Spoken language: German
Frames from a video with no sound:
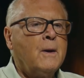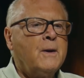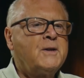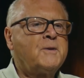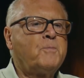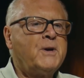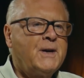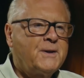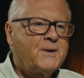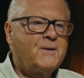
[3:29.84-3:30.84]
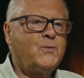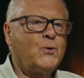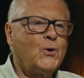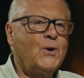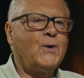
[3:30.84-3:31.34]
Ich bete
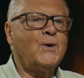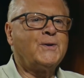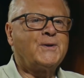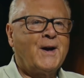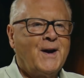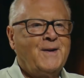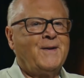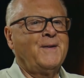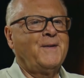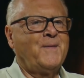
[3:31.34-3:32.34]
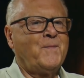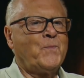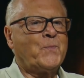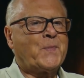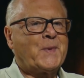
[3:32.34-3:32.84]
für euch alle,
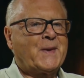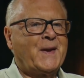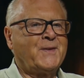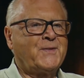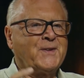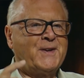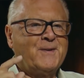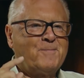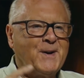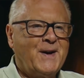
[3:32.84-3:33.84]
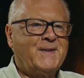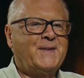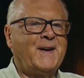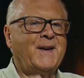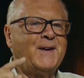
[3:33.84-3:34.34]
dass ihr bei
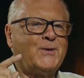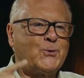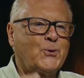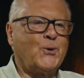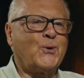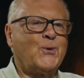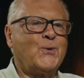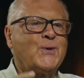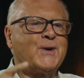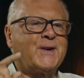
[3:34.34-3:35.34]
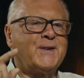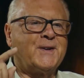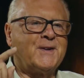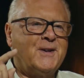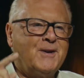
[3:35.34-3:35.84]
der Entrückung in
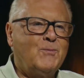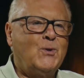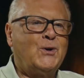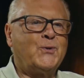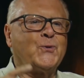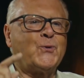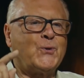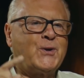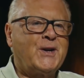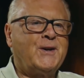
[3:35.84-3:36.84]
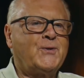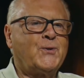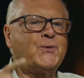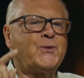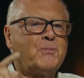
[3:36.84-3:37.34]
den Himmel zu
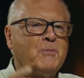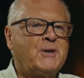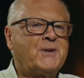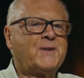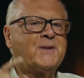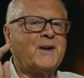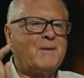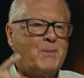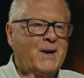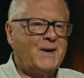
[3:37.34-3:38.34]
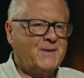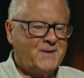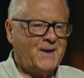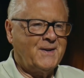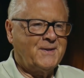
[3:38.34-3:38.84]
Jesus mit dabei
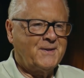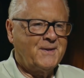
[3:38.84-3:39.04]
seid.